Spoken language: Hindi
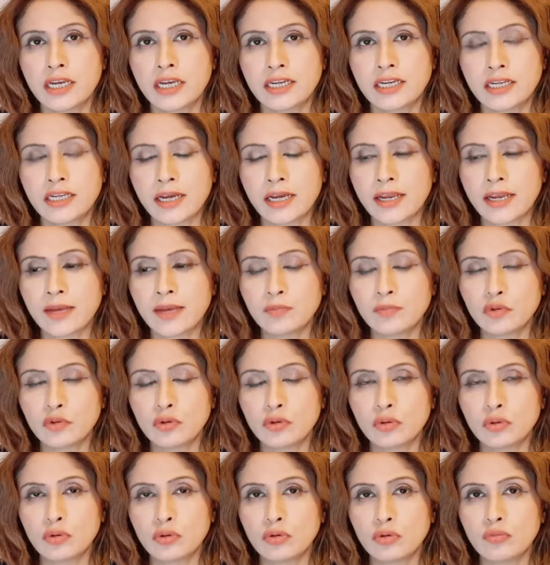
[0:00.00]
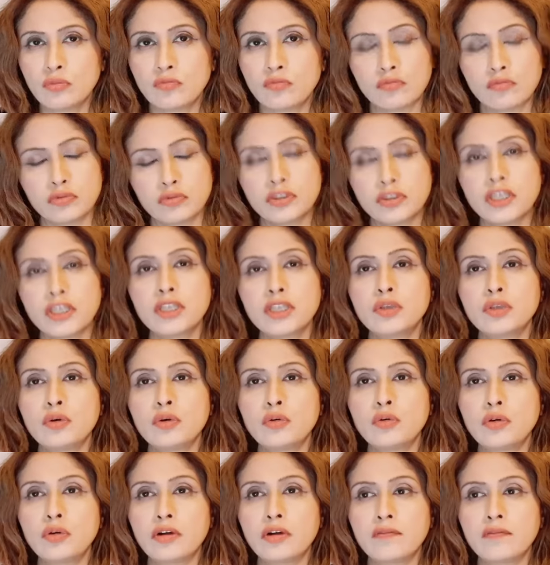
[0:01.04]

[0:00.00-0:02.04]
इतना अहम तो उसकी तो